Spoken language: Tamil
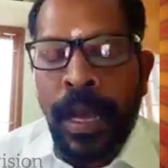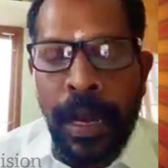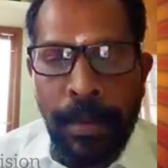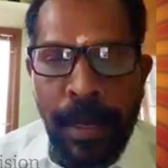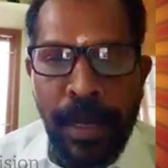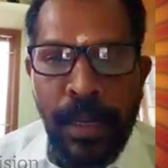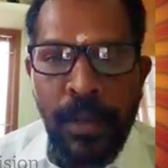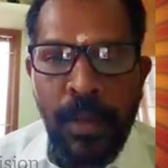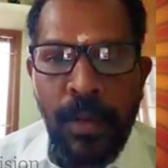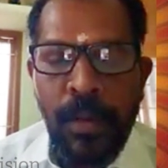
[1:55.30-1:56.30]
அப்படின்னு
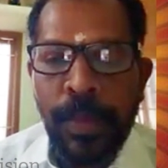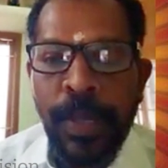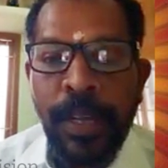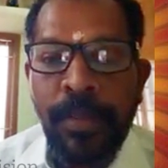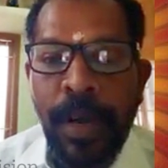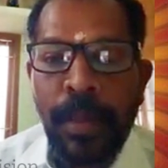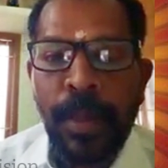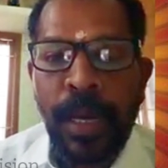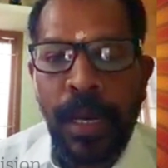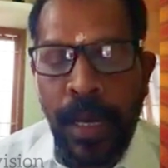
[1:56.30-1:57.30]
ஒரு
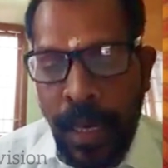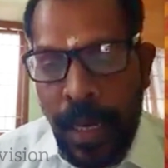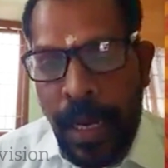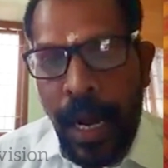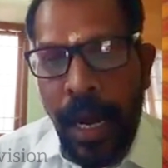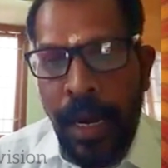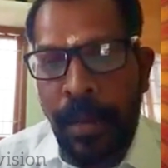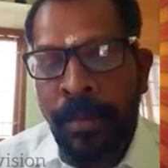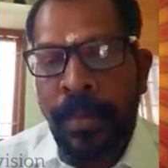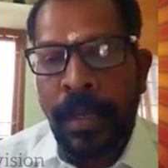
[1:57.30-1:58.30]
பிடிவாதமாக இருக்கிறதுக்கு
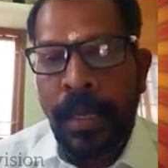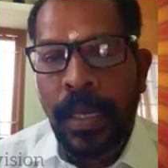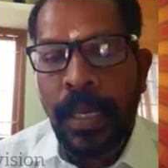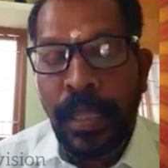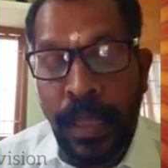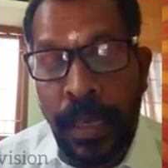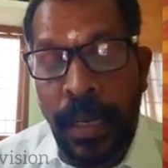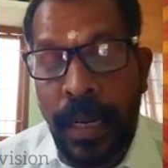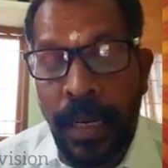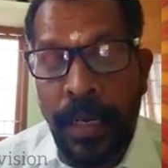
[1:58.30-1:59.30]
காரணம்
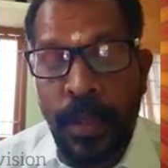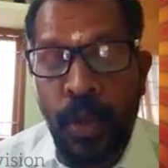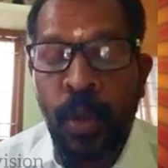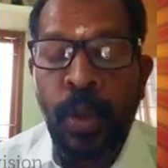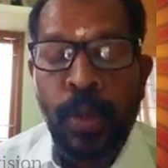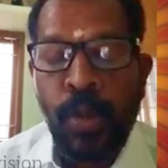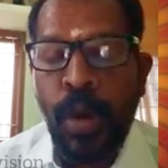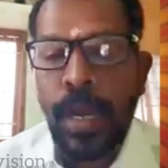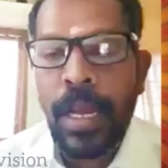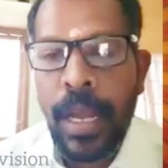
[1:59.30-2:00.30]
இந்துக்கள் சூடு
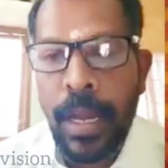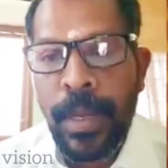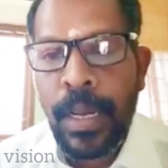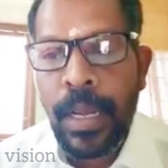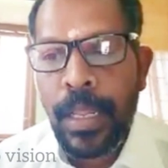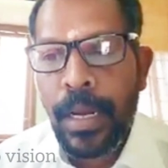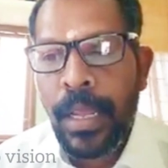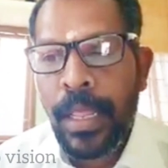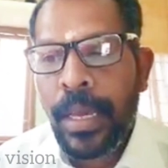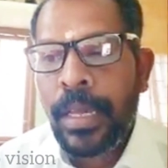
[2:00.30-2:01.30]
சுரணை இல்லாமல்
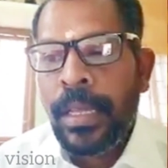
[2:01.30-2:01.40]
இருக்கிறதுனால தான்